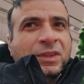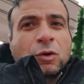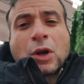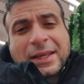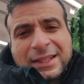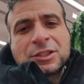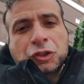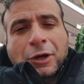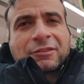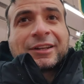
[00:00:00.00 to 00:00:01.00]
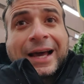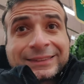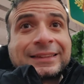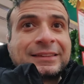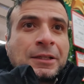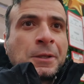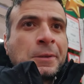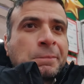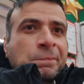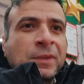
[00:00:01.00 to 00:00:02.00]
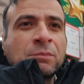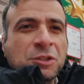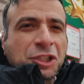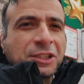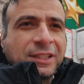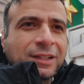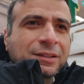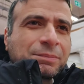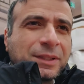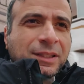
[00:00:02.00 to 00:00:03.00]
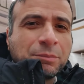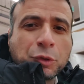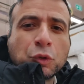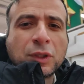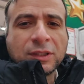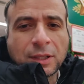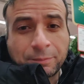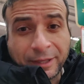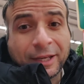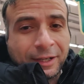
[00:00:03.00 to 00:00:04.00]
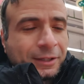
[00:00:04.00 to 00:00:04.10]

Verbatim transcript: قليلين شويه في العدد مش كتير بيجيد البيع